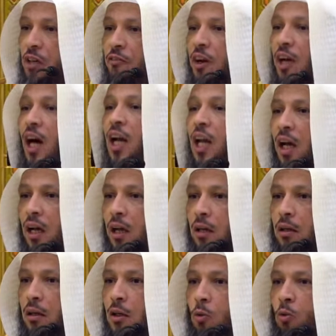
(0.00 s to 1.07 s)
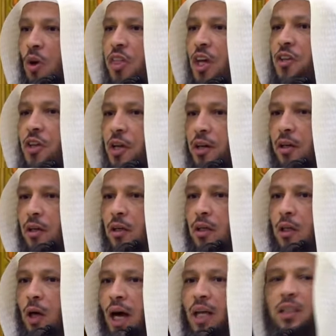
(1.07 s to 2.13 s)
فقلق وضجر
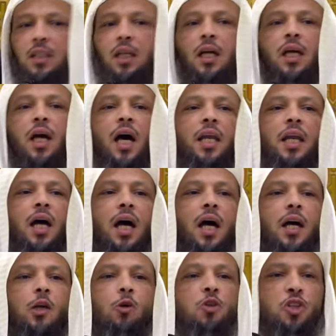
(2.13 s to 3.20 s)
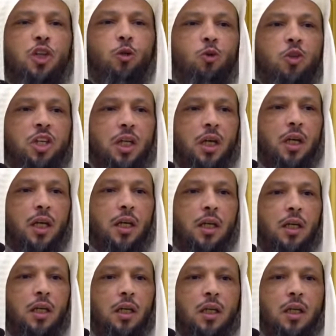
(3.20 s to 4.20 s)
حتى كان ينشد شعرا